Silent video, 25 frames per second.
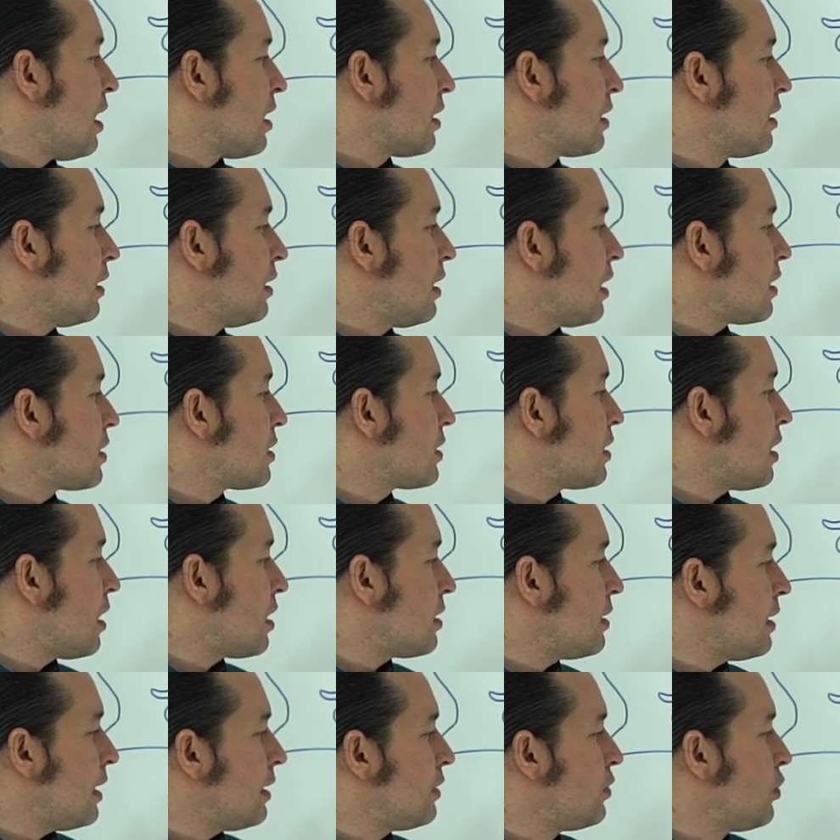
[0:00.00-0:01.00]

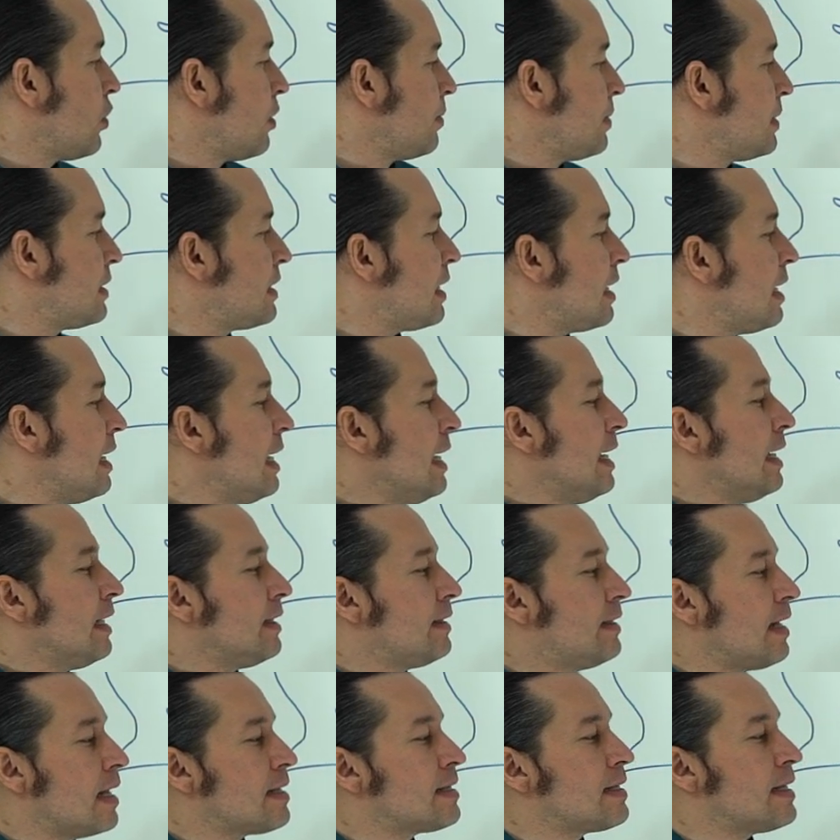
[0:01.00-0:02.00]
arkadaşlar ne diyor bize?
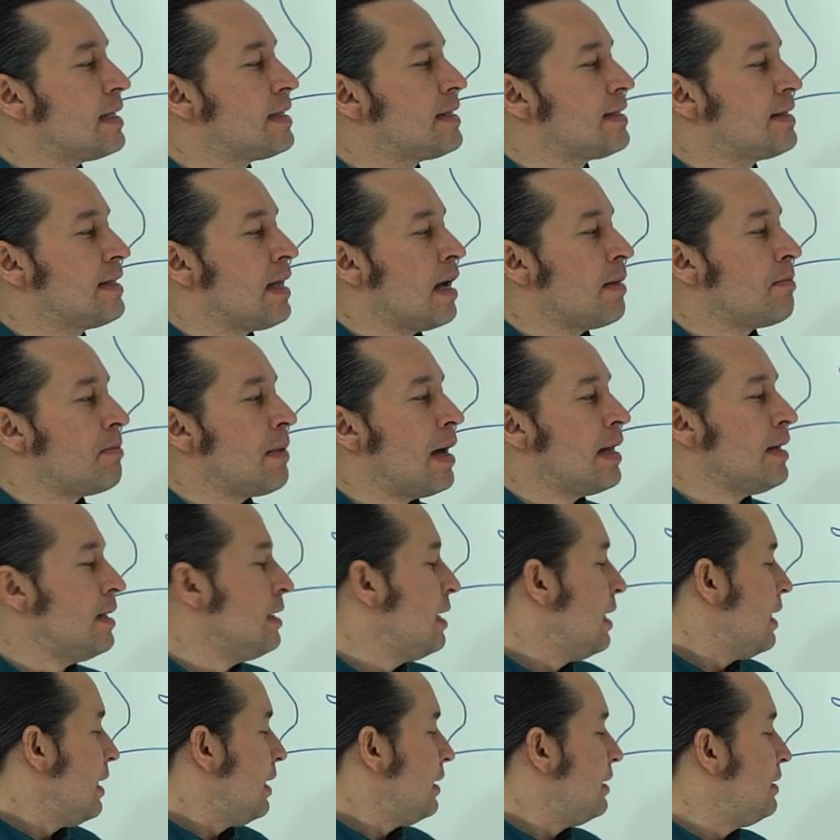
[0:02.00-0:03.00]
Das ist der
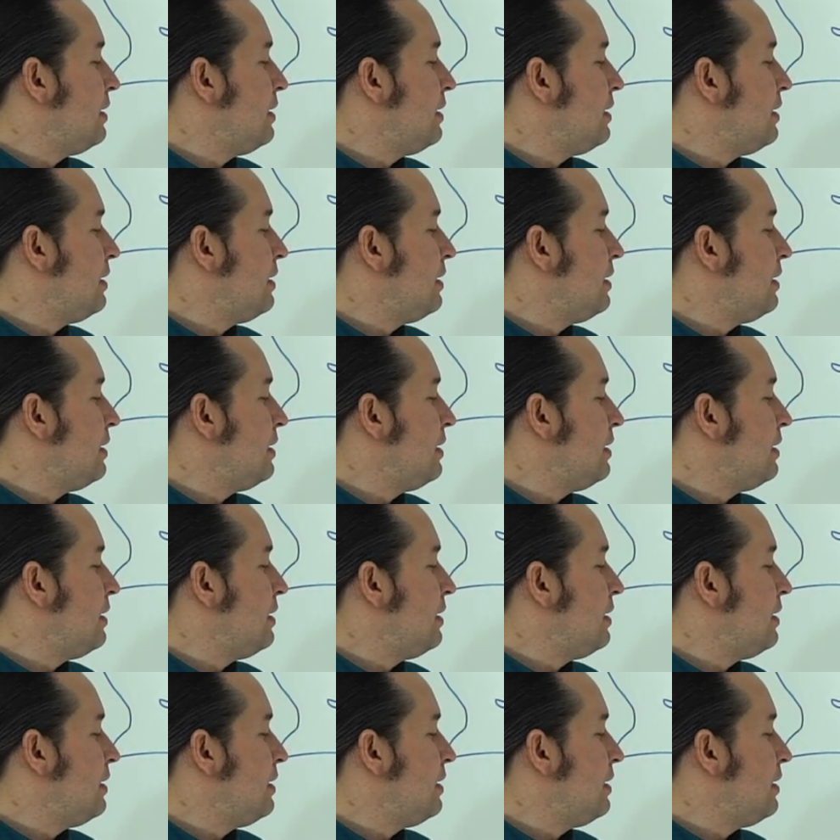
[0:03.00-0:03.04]
Mann,